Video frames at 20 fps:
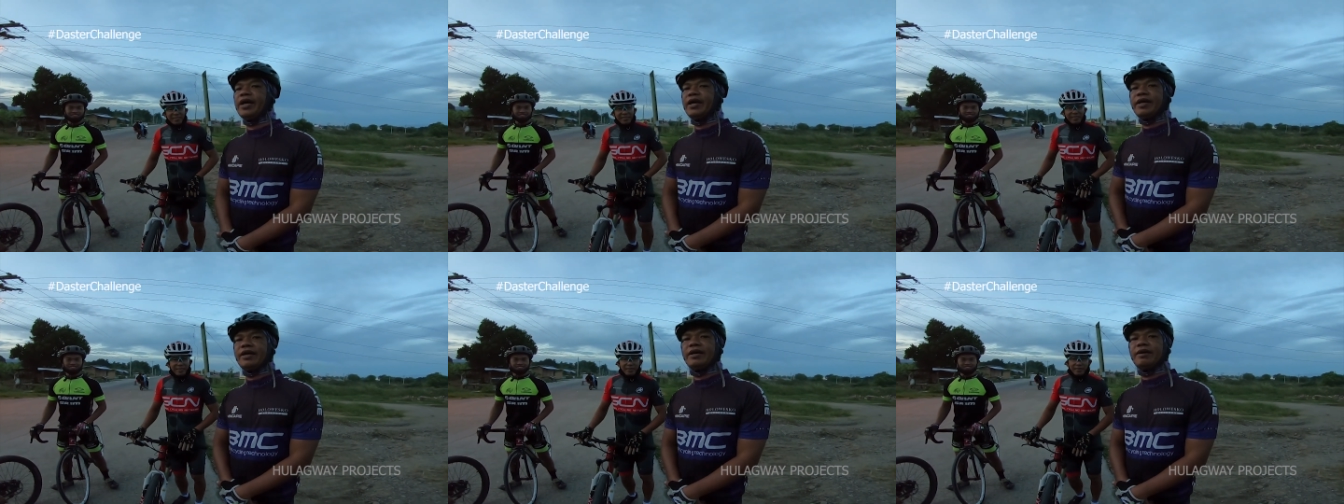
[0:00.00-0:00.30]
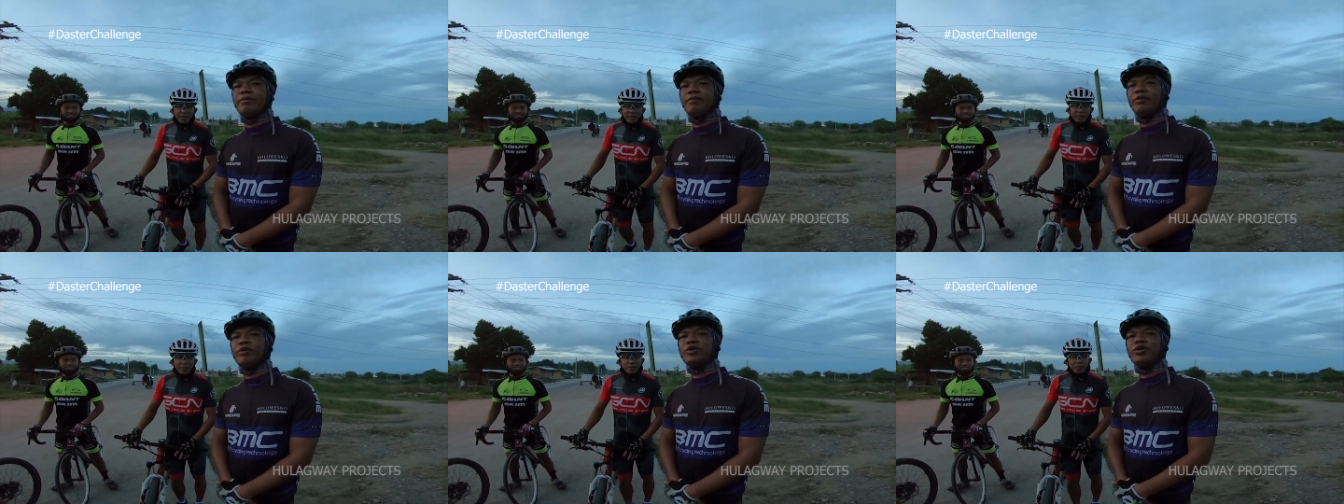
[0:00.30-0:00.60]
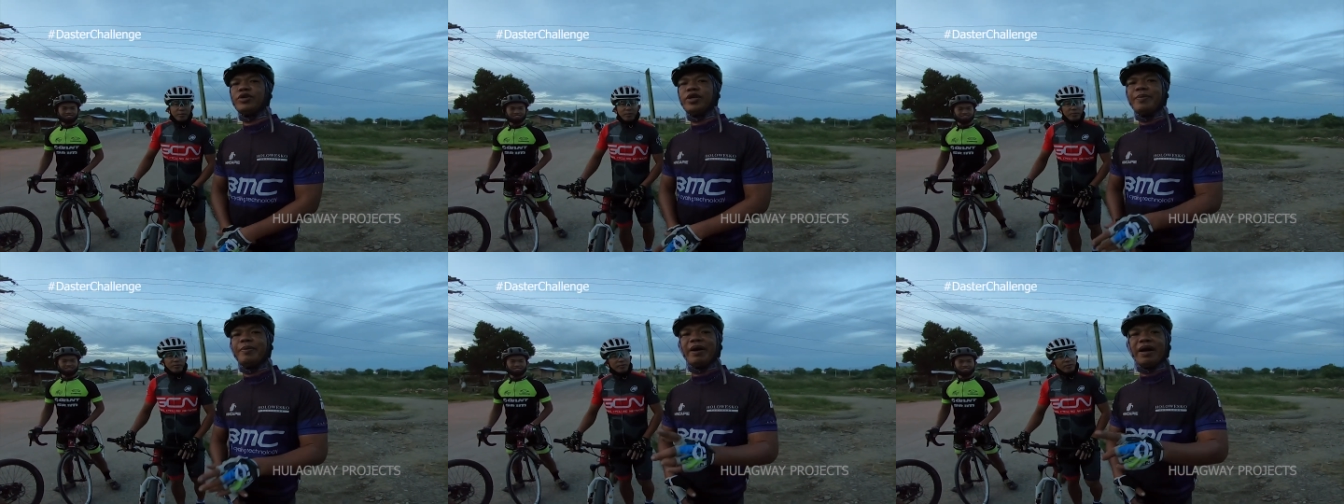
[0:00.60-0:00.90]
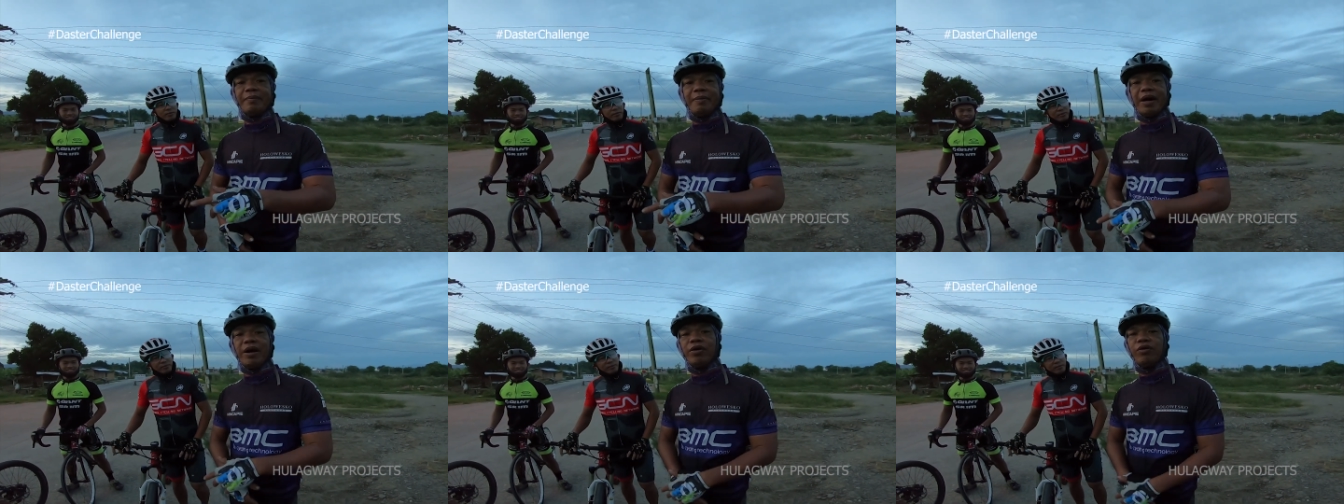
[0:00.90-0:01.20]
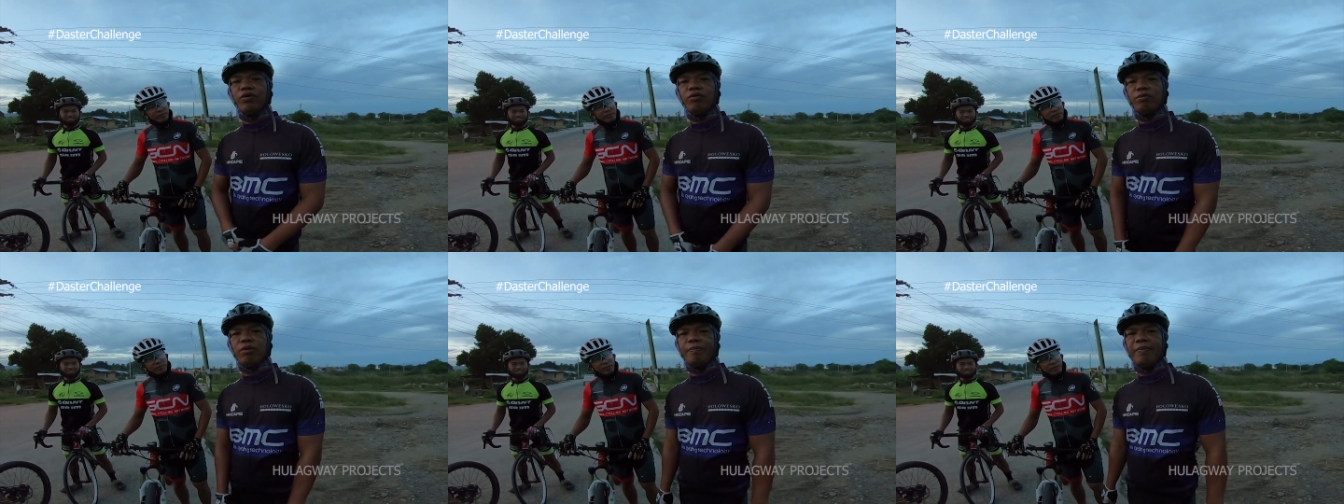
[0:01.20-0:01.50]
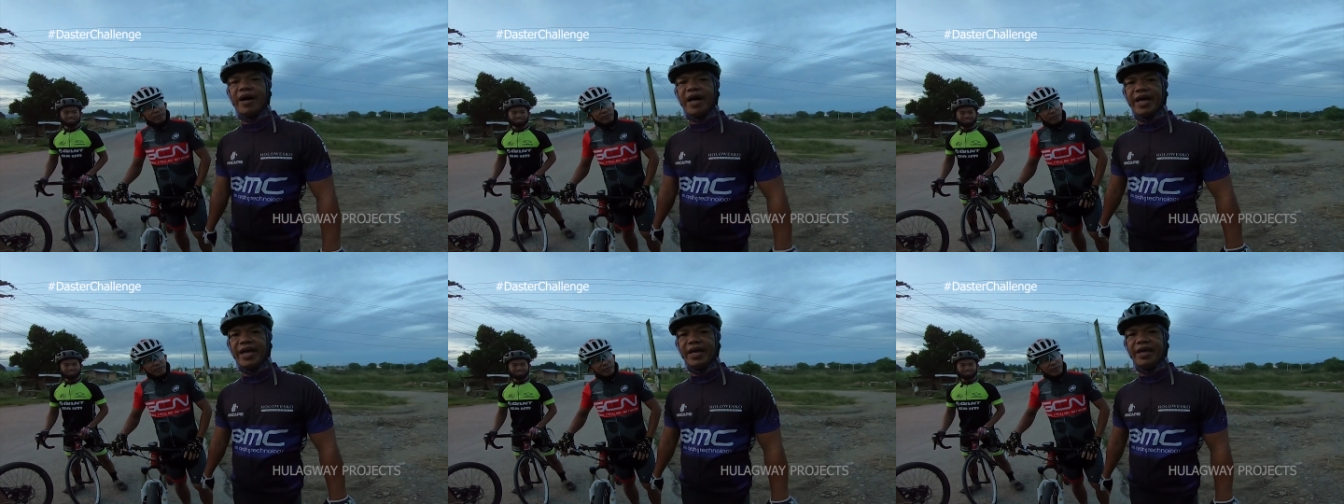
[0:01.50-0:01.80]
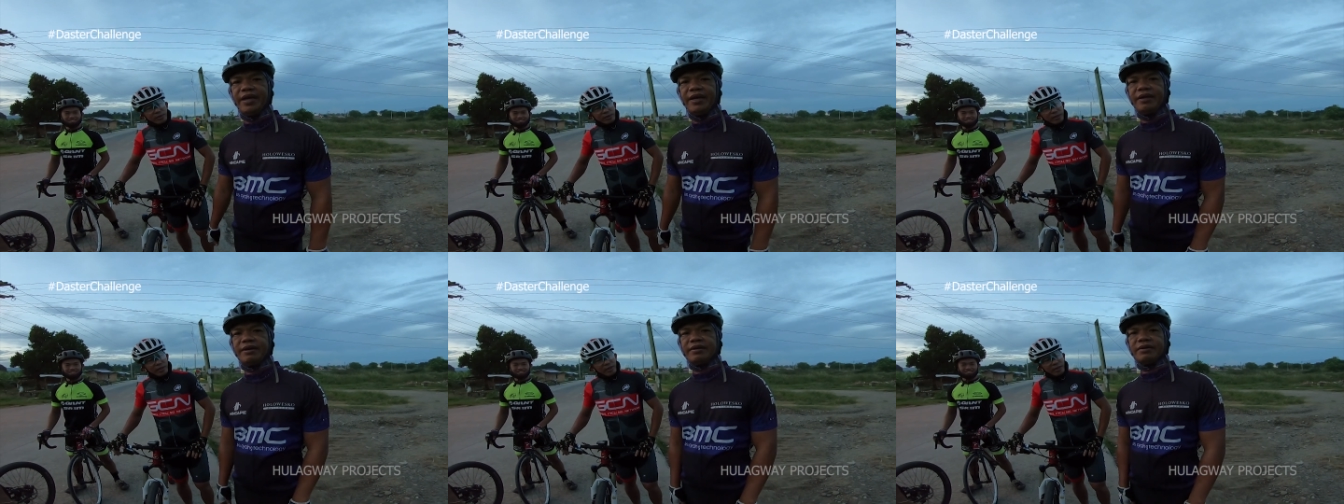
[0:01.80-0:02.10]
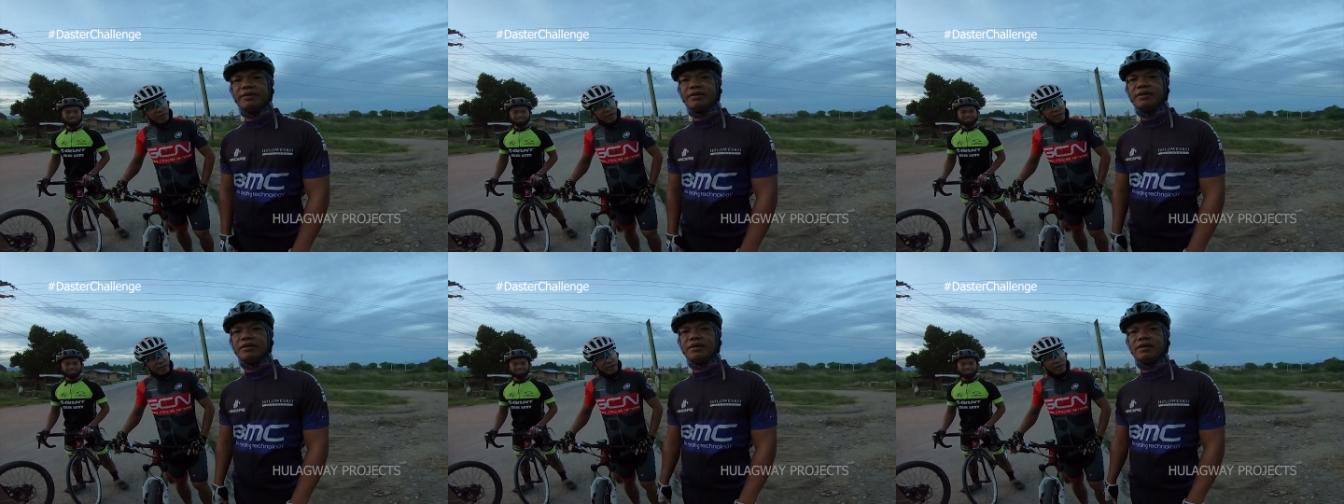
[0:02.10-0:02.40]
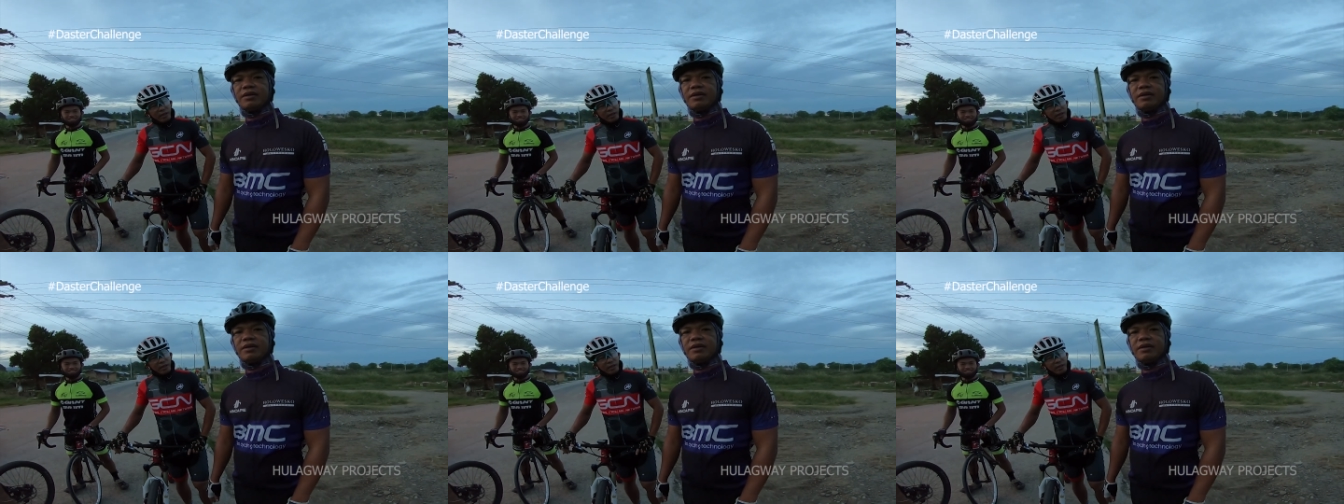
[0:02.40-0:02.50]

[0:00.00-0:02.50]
nga, gusto niya magkamangod og babae. Oo. Ah.